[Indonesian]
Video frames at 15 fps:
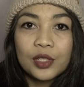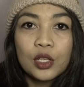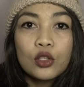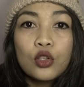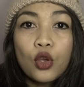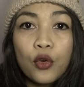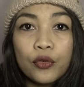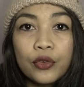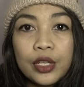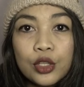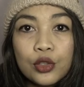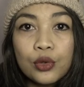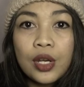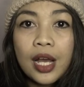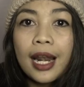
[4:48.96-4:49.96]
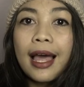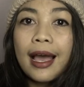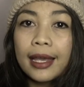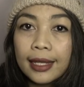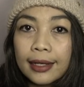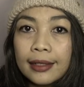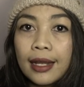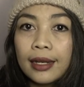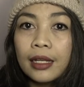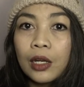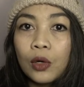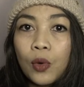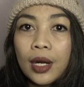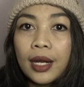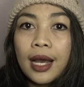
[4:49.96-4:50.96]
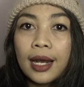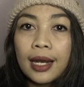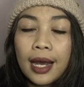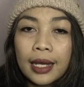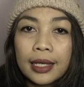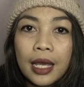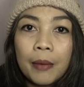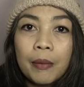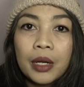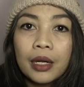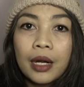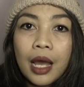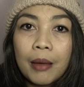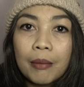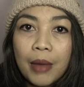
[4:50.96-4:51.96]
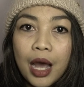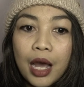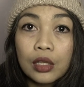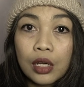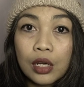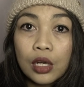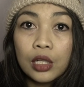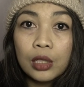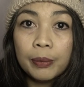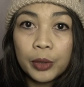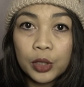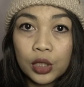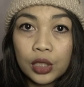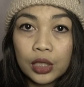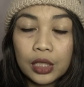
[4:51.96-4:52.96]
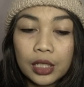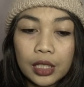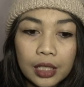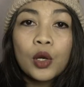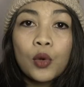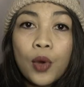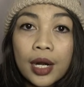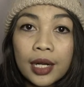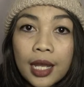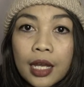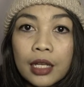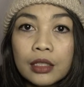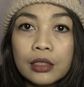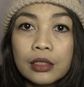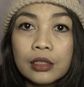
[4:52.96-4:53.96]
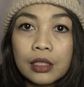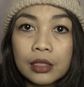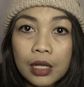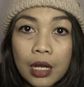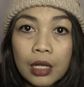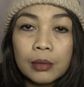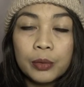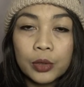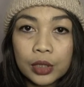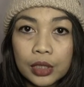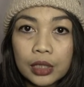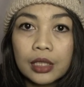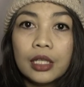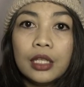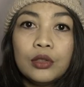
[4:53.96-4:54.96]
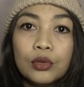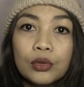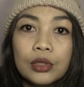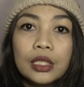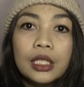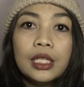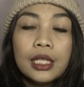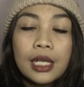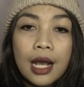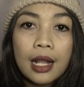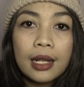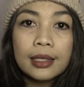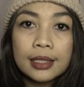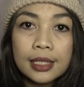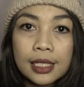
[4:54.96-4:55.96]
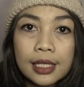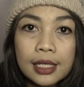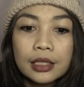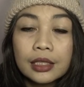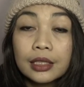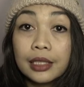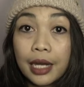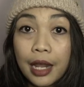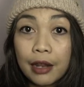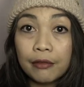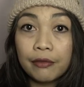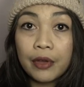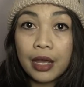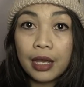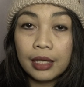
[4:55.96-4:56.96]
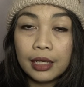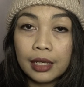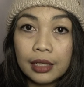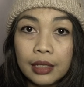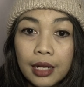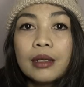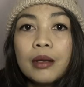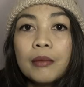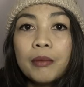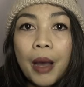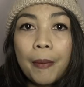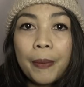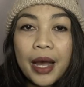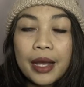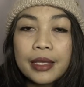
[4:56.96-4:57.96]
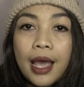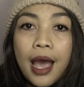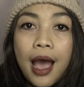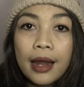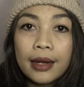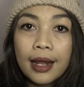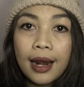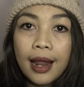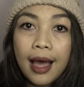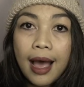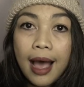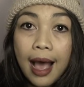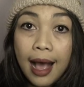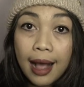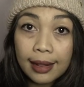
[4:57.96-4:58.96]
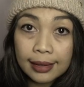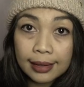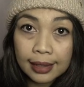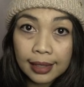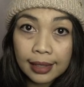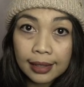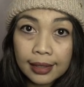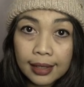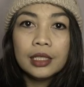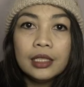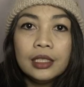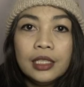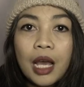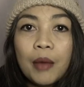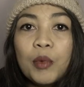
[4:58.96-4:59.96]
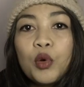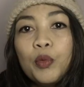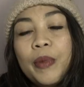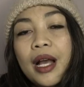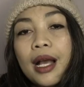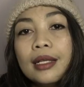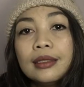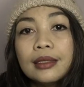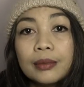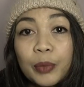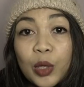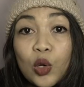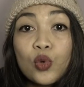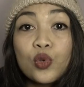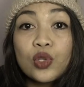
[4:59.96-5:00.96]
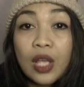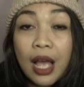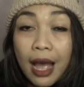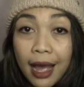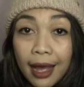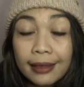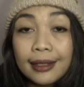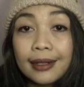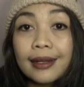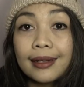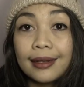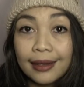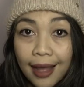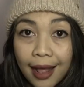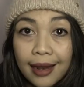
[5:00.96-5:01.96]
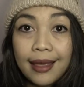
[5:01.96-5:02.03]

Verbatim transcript: Sophie juga lahir dari keluarga kaya bernama Kohlberg. Keluarga Calbert itu tinggal di Strandwagen. Bapaknya adalah Alrik yang merupakan pengusaha terkenal